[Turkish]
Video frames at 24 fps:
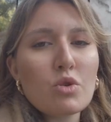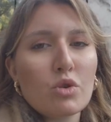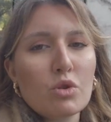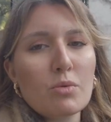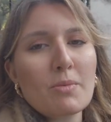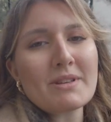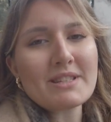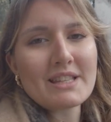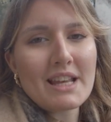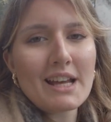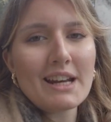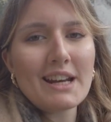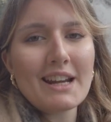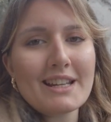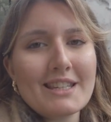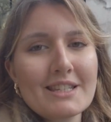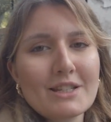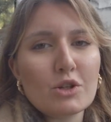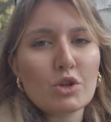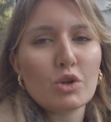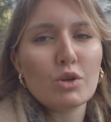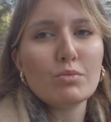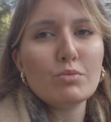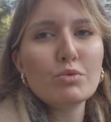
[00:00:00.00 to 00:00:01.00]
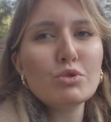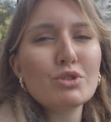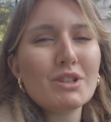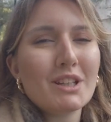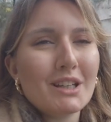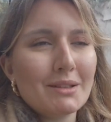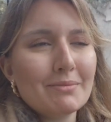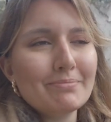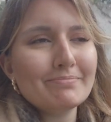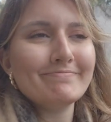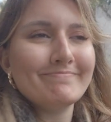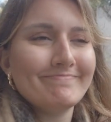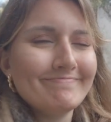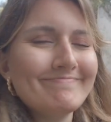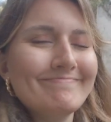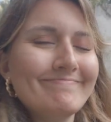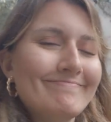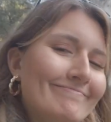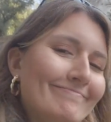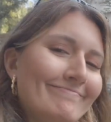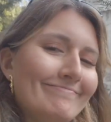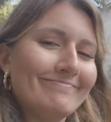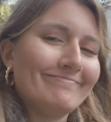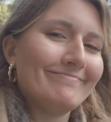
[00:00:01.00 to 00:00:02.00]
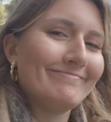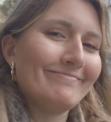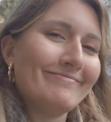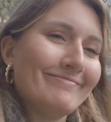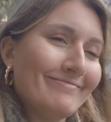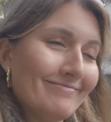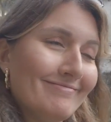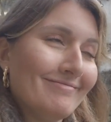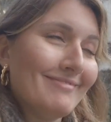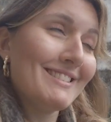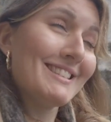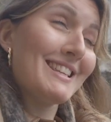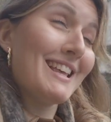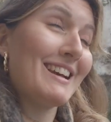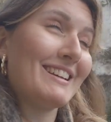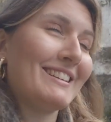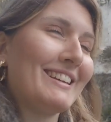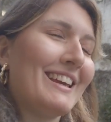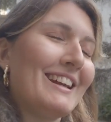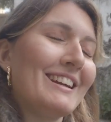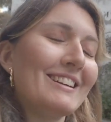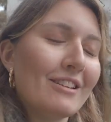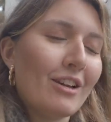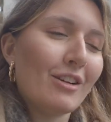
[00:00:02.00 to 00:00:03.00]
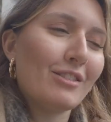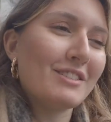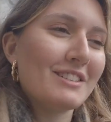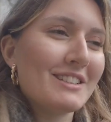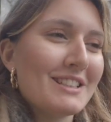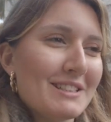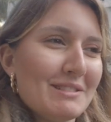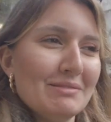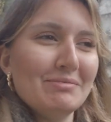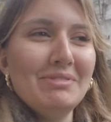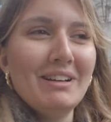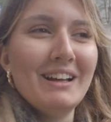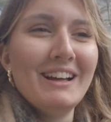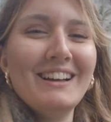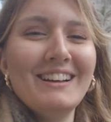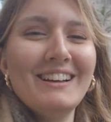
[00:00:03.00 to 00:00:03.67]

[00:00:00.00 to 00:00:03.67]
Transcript: sonu mezarlar çıkıyormuş. Dedim sen geri dön kızım.